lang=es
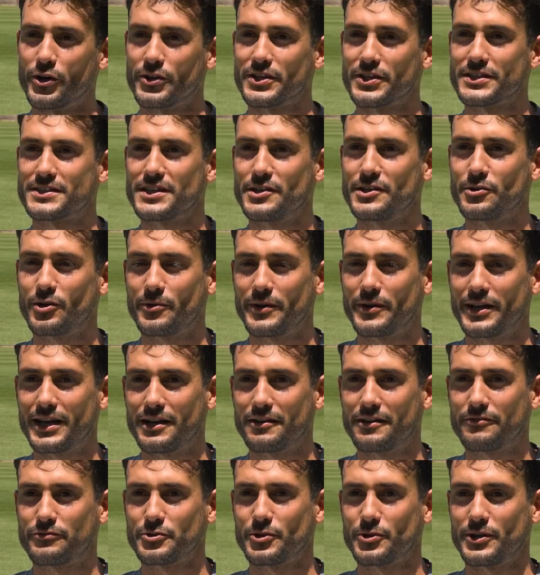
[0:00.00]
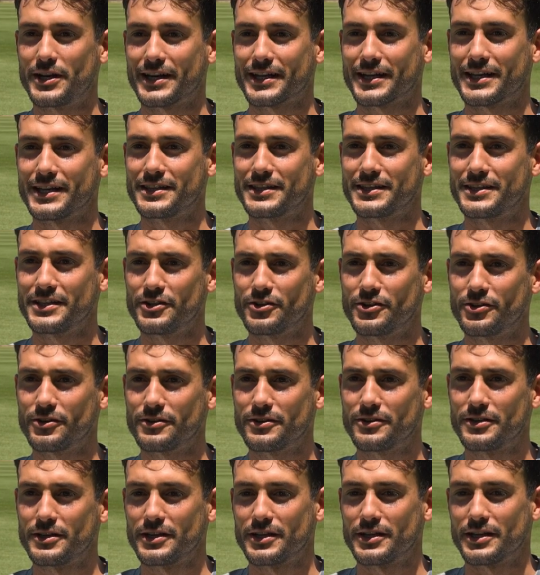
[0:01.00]
decidí volver al fútbol
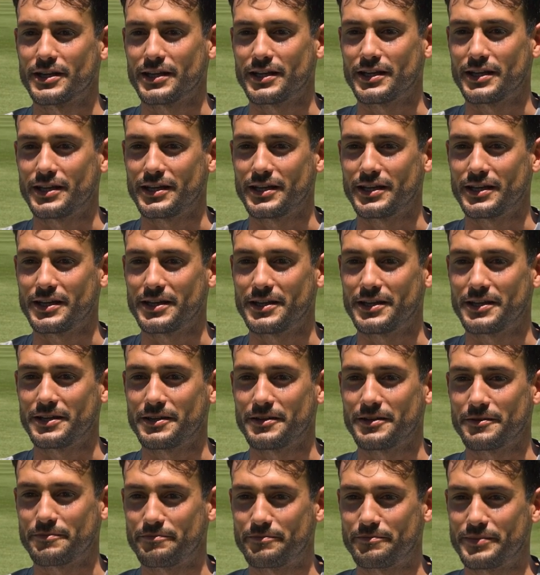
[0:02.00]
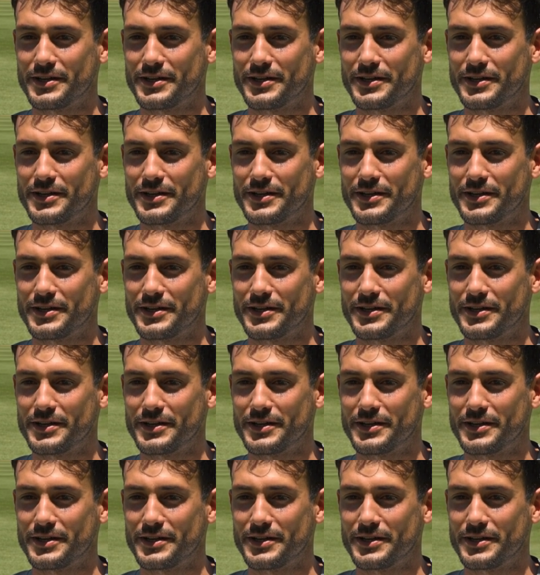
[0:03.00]
argentino eh,